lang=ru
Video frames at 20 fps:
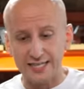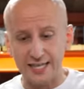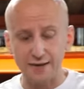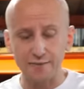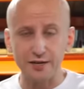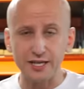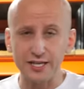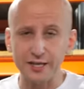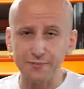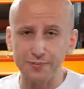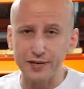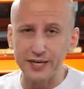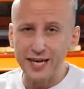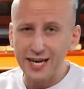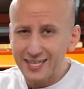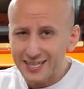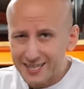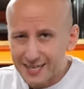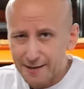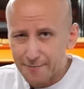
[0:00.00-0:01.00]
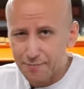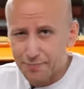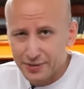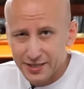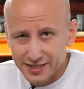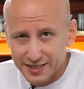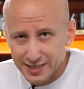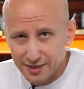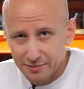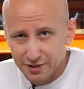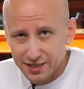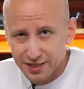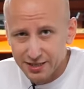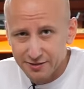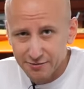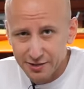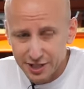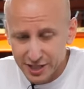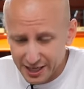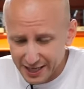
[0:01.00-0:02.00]
Самое неприятное при замене
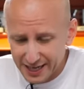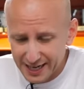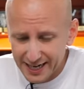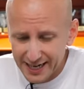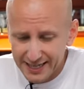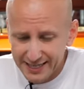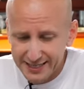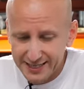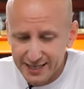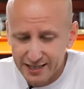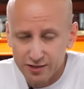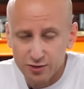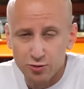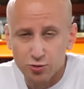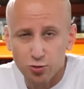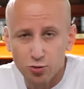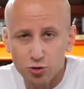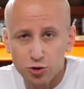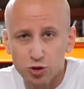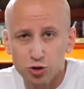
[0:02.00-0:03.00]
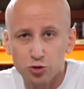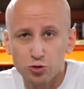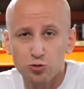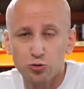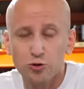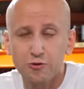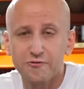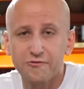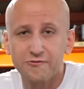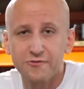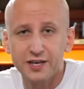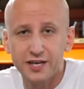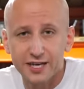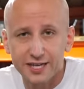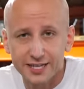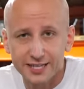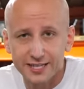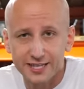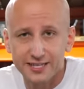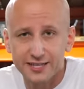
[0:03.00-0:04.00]
свечей – это то, что
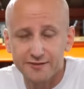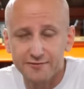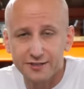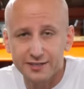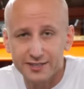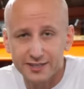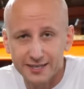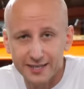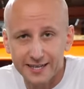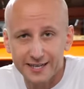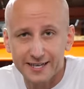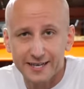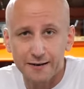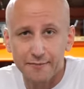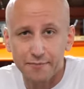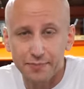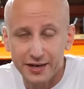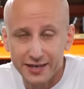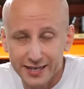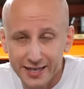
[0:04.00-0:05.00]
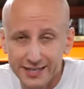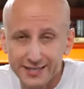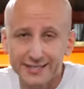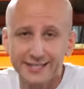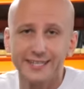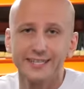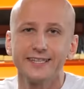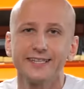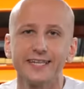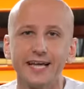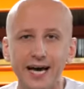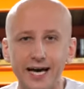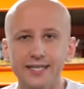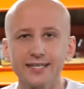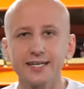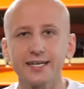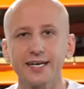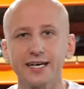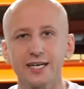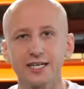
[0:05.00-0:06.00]
верхние навесные компоненты
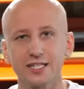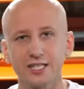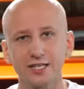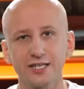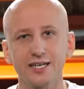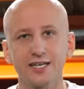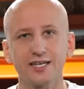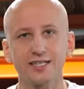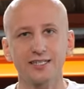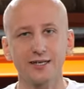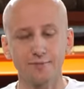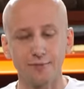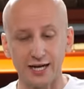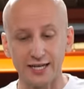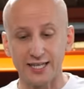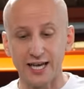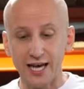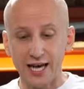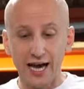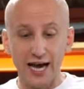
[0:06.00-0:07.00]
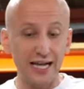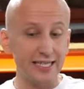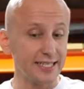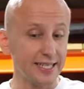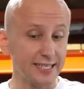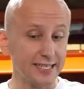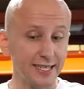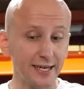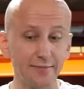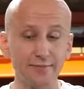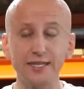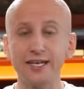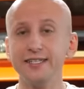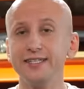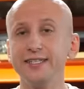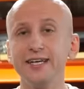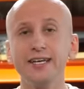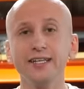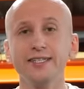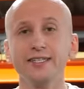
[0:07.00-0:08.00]
надо хорошенько разобрать. А затем
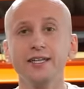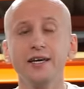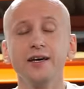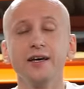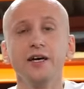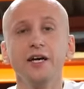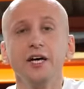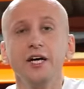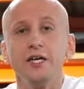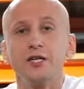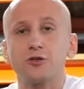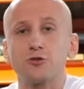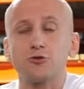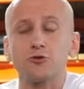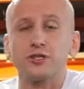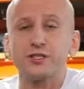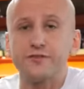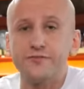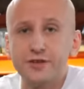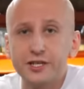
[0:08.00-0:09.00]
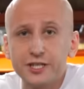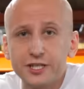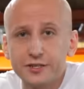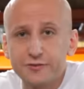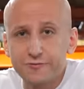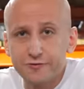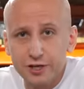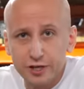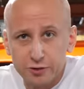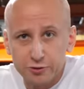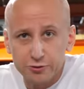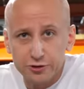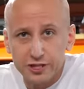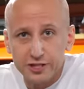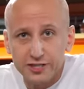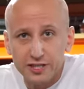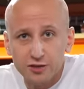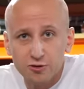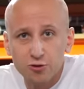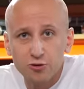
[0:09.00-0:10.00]
надеяться, что свечи
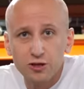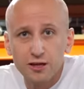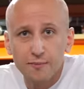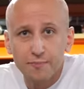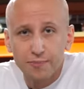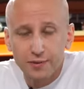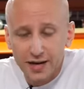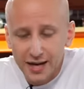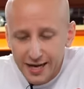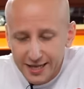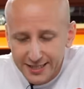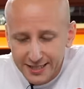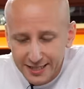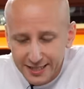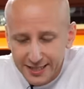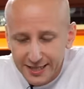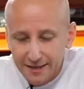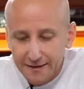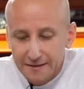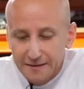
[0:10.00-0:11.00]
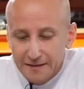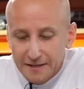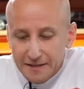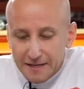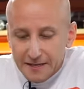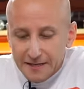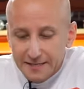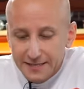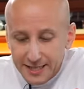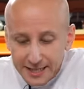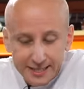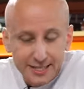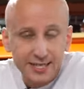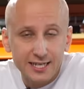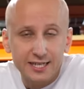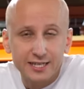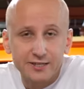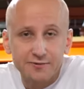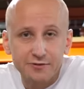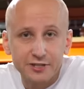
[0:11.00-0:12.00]
выкрутятся. Но на практике
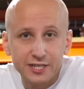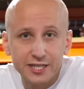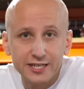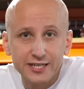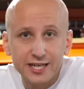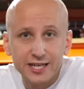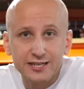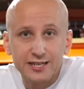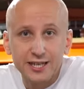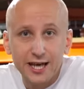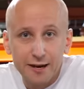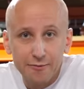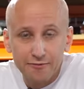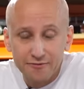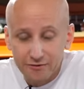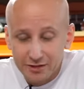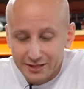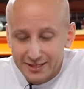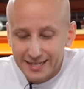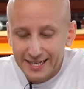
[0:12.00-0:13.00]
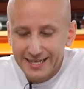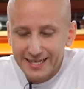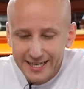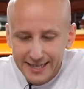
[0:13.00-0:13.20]
несколько свечей надламывается.